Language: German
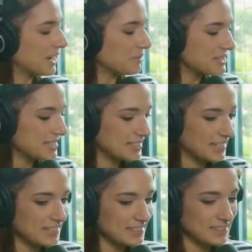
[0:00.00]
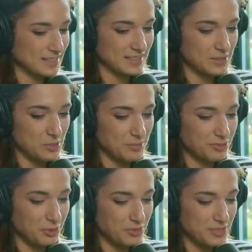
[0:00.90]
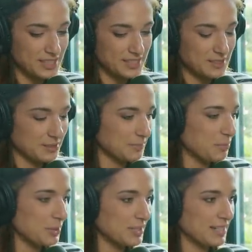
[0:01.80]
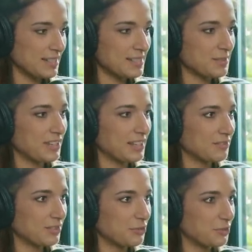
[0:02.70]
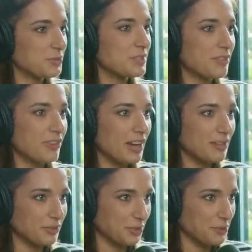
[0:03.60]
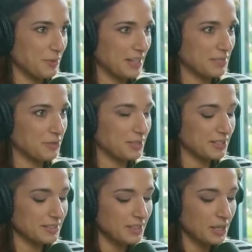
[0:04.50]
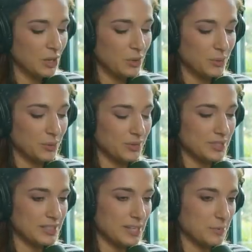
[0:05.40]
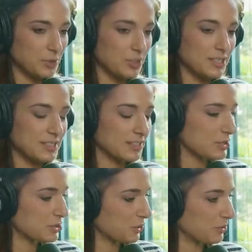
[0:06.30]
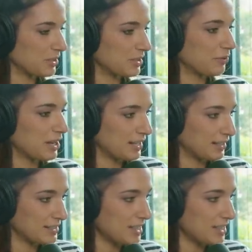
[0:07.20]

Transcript: wir haben uns gedacht, zum 50. Podcast werden wir 50 Fragen von euch beantworten. Okay. Und ich habe neulich in der Story die Fragen